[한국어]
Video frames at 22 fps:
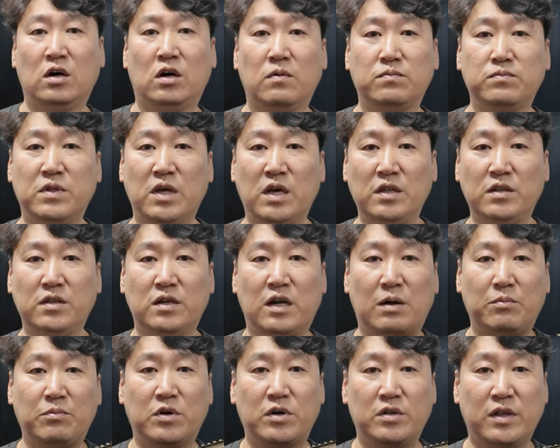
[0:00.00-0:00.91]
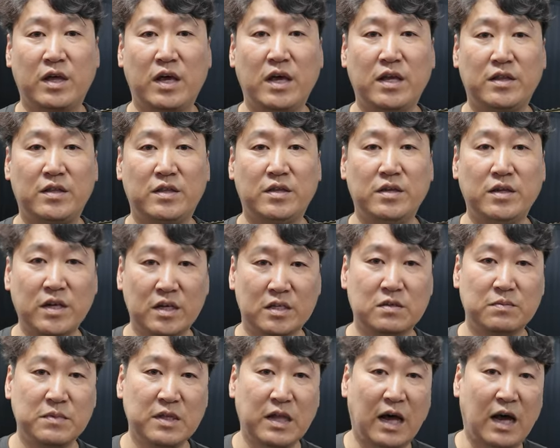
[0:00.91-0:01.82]
업데이트를 한번
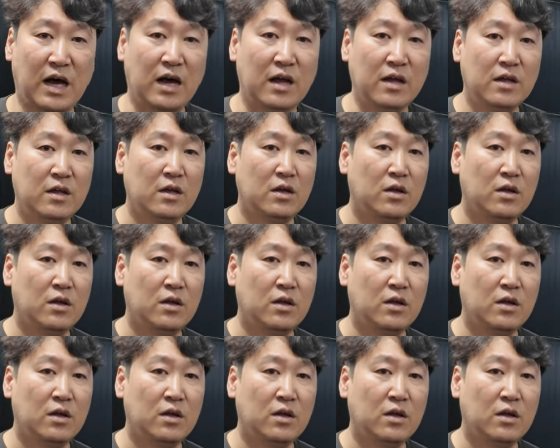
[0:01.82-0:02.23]
해드리겠습니다.